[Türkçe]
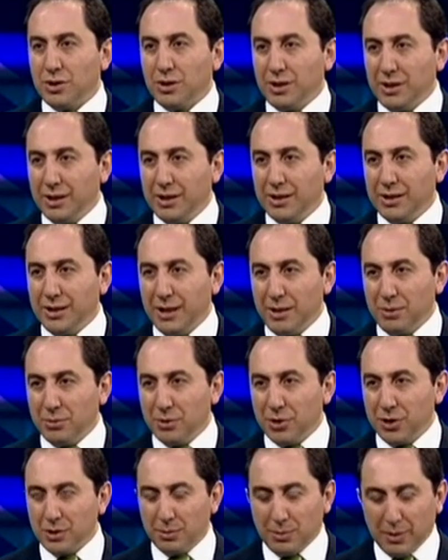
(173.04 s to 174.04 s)
e,
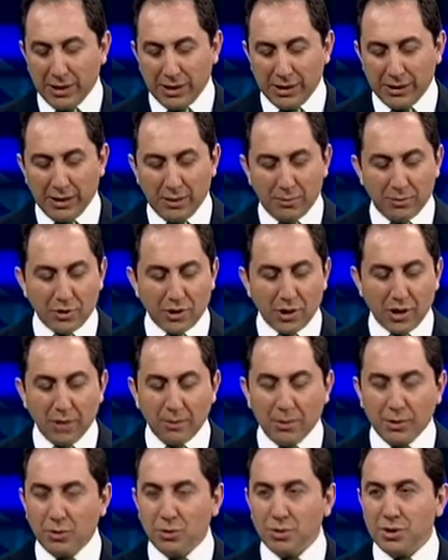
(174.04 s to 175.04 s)
denmeyecek, belki denmeyecek
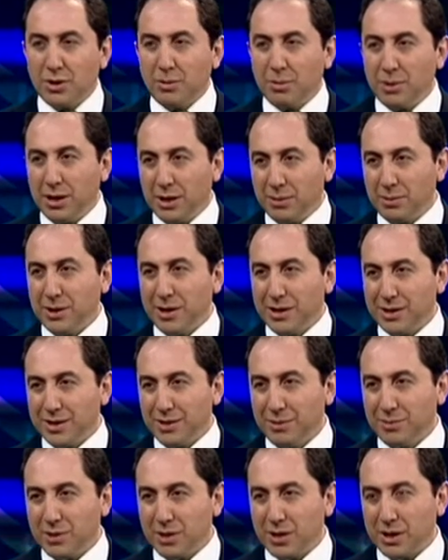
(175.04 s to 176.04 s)
ama %1'lik bir eksiğimiz